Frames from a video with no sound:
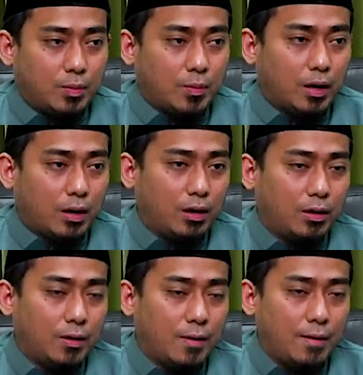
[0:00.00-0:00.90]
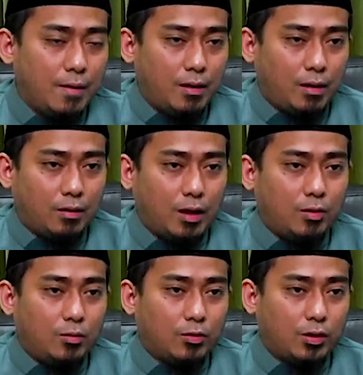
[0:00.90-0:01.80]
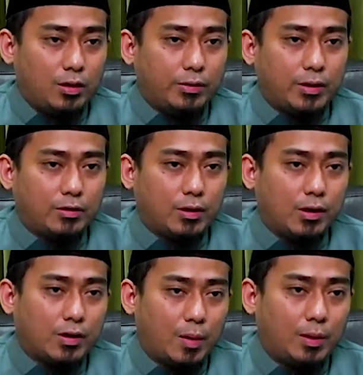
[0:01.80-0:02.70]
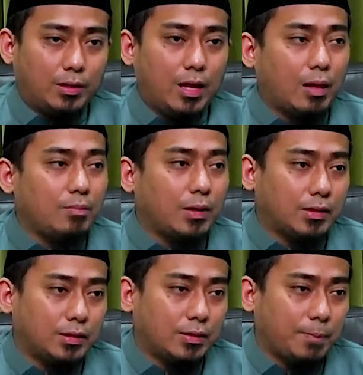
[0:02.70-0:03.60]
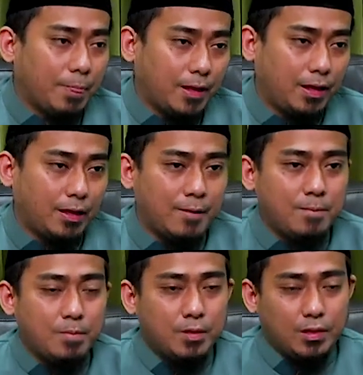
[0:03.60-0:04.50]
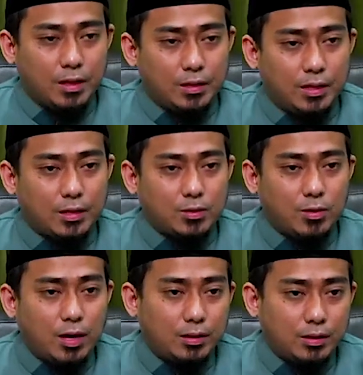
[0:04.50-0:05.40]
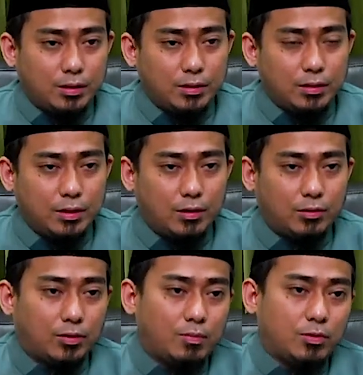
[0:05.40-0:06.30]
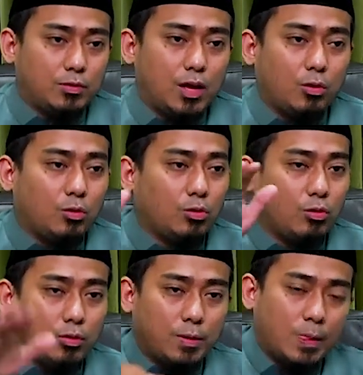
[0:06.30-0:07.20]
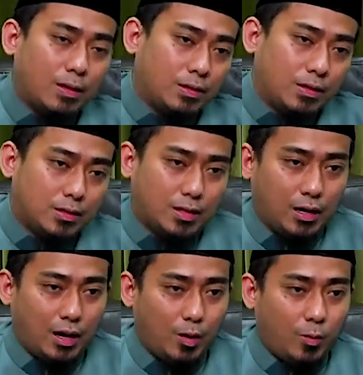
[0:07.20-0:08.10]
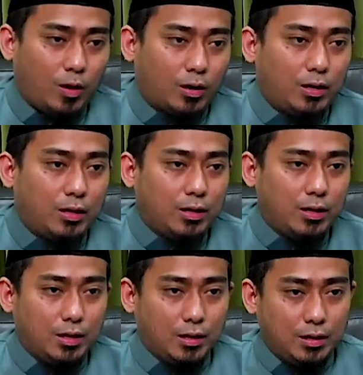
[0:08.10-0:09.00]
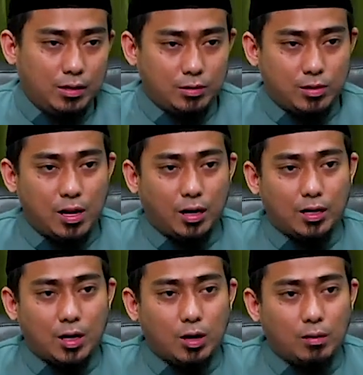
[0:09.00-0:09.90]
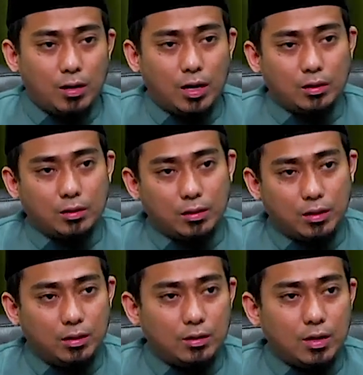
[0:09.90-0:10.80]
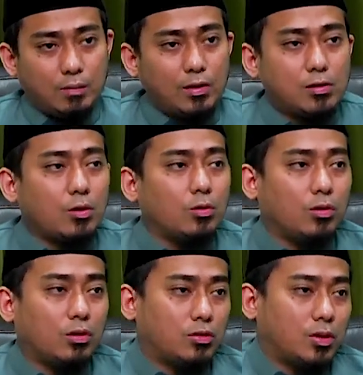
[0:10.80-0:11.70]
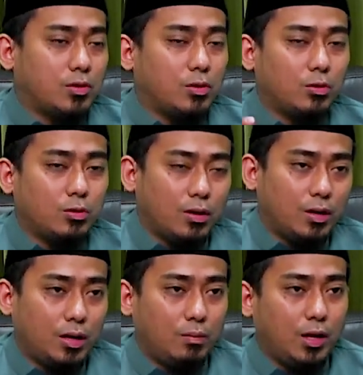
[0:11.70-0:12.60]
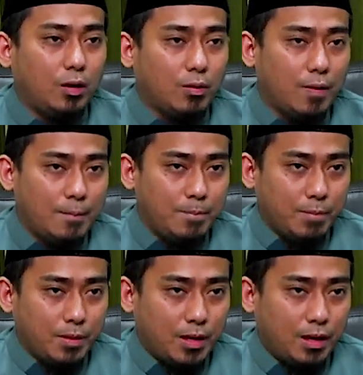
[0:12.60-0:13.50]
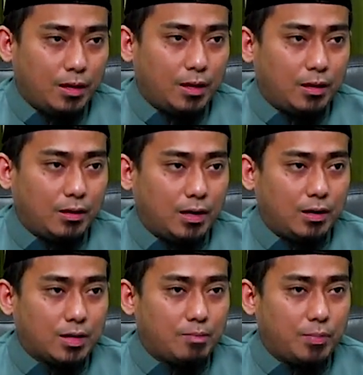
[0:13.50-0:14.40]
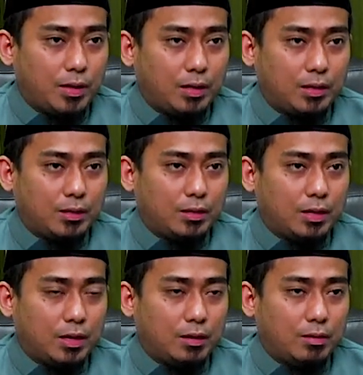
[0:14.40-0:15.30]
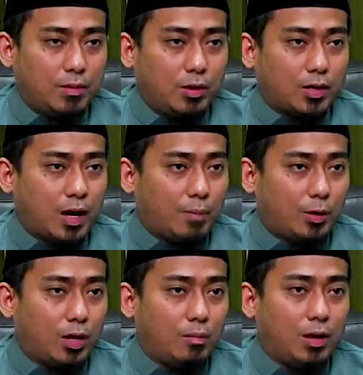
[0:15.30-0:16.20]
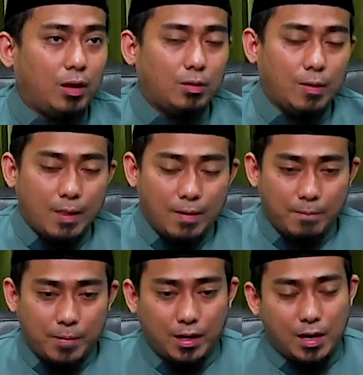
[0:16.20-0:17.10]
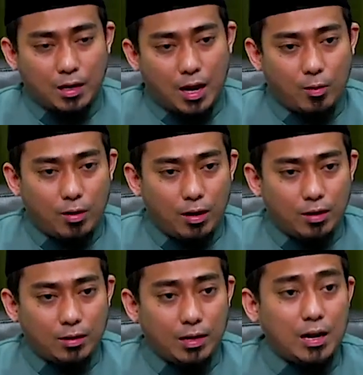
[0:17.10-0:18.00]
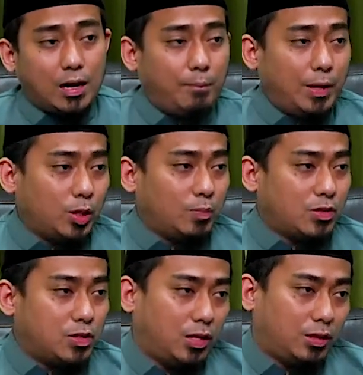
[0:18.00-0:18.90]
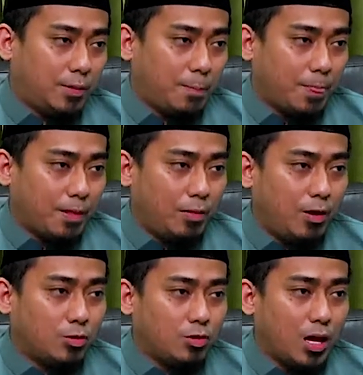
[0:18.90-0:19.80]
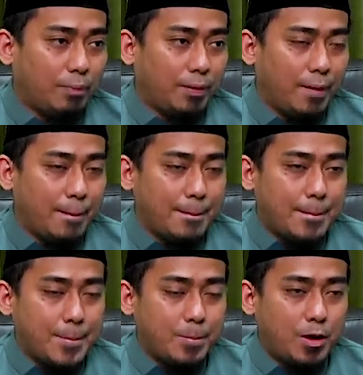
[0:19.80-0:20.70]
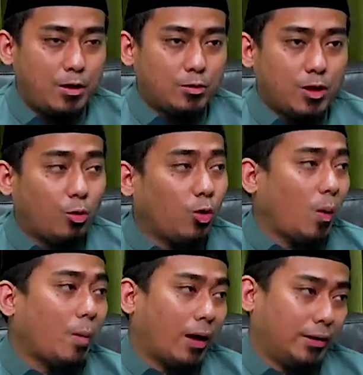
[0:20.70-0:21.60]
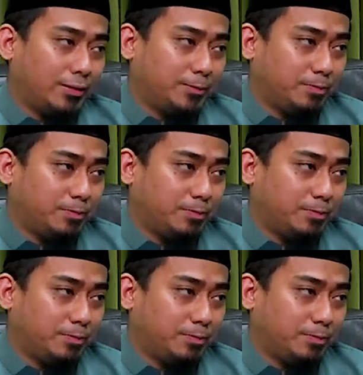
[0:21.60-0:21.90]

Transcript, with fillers: Abi Bakrah kalau anhu bahwasanya ini salah seorang sahabat dia lambat ya. Ketika sholat ya Rasulullah SAW sudah ruku. Sedangkan Abu Bakrah ini ya sudah dari kejauhan melihat ah, ini jamaah sudah ruku, Rasulullah SAW sudah ruku. Jadi beliau ya jangan sampai ya beliau terlambat juga. Beliau ya dari awal ya dari pintu masjid beliau sudah apa? Beliau sudah ruku memang.